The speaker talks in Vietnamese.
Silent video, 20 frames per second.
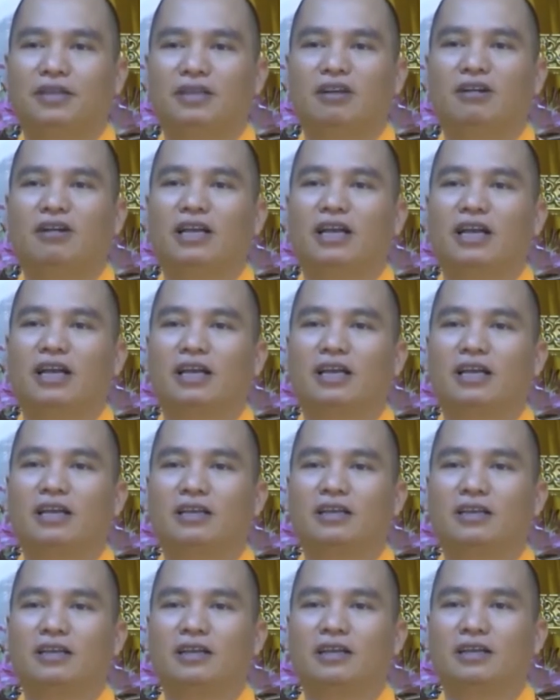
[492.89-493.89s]
cho
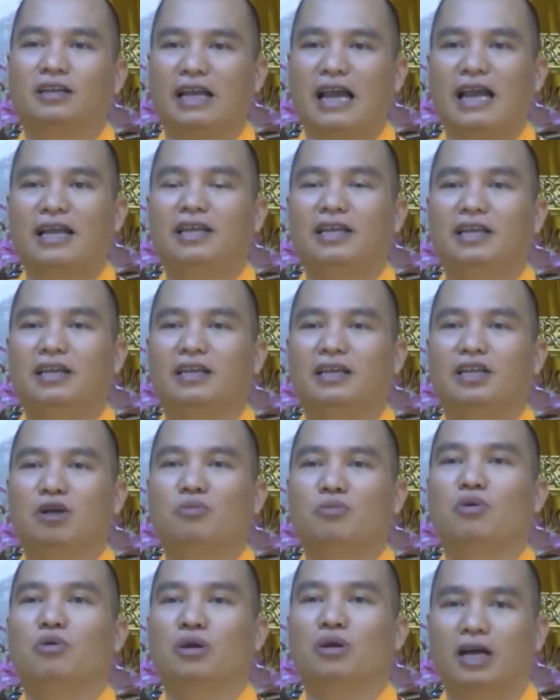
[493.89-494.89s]
cái thai nhi ở
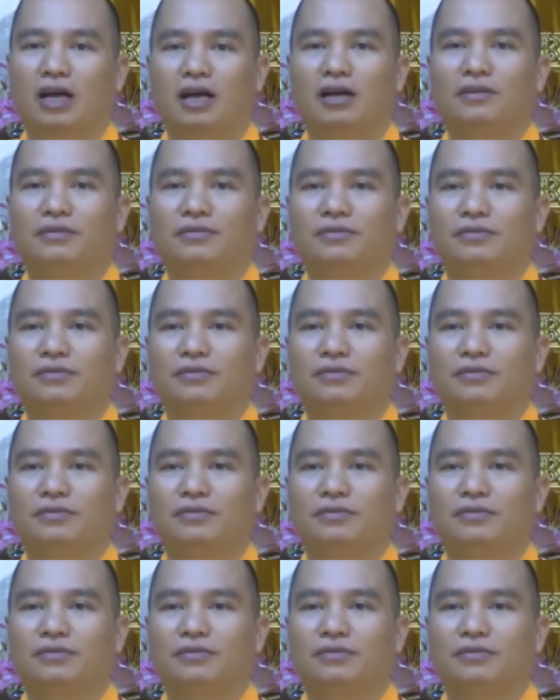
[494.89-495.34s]
trong bụng đó